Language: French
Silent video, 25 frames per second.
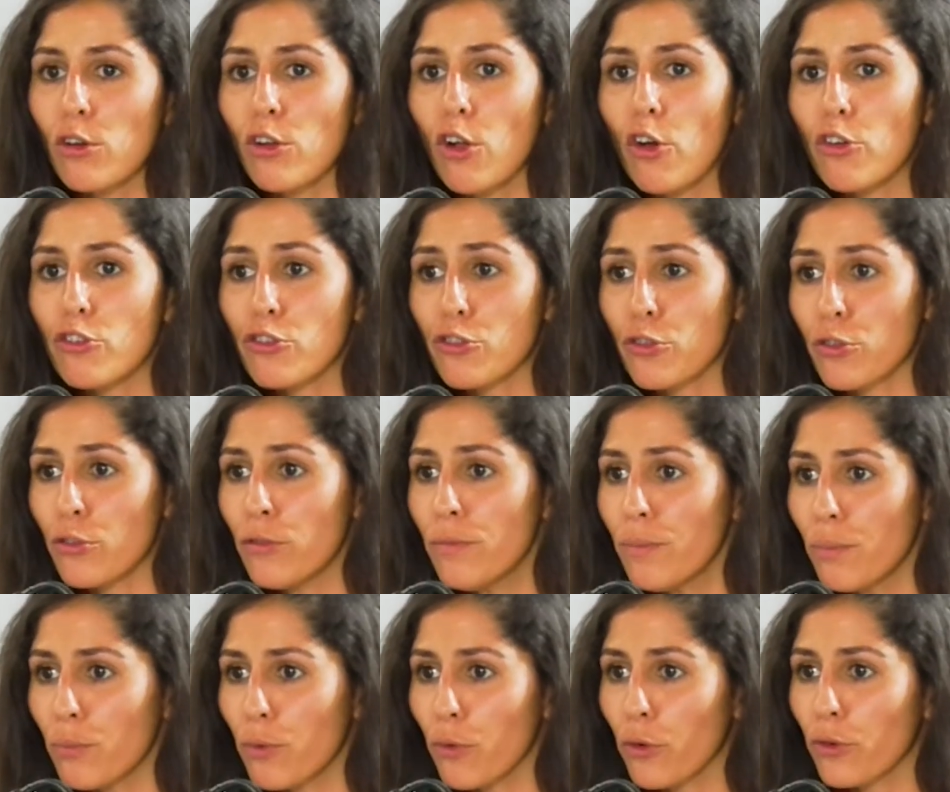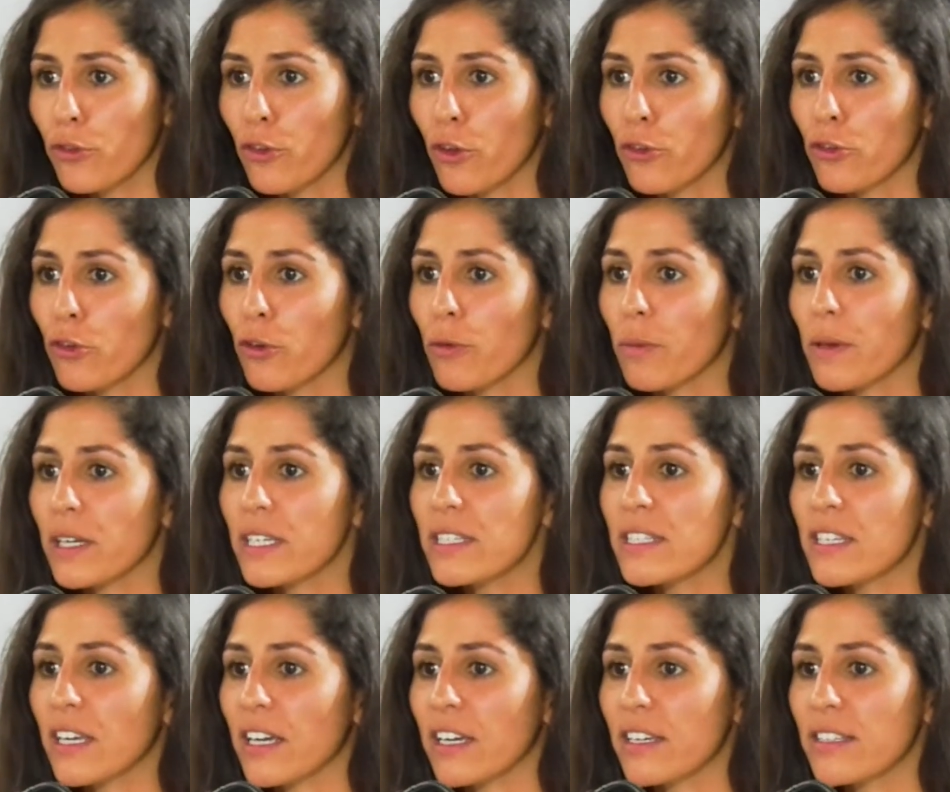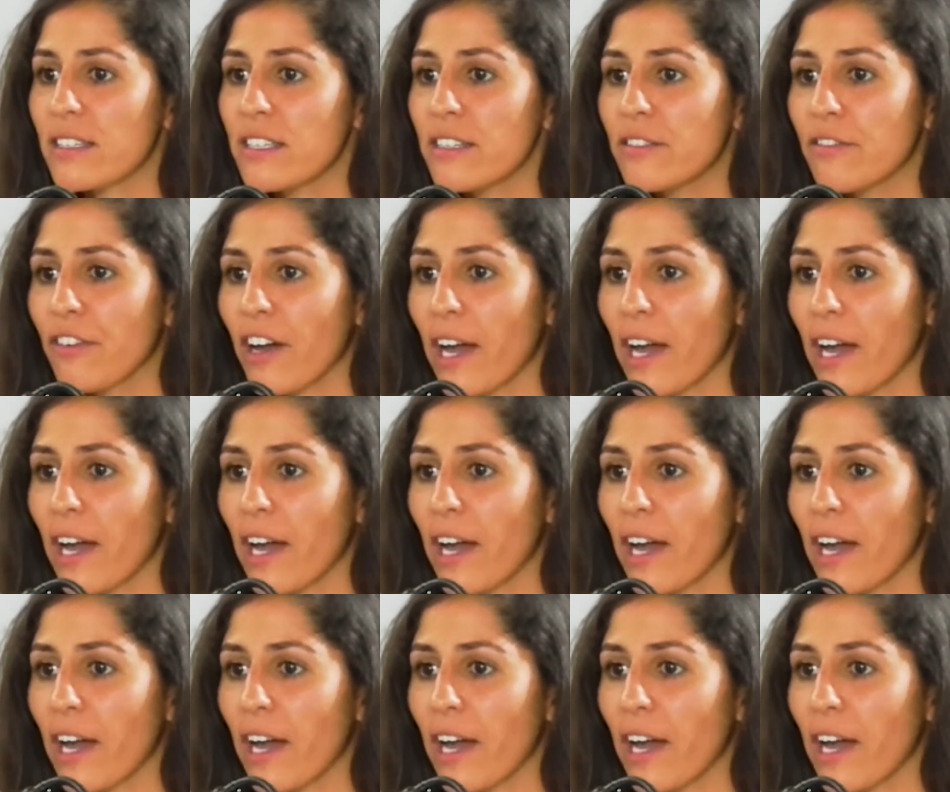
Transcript: l'enjeu pour une entreprise, il réside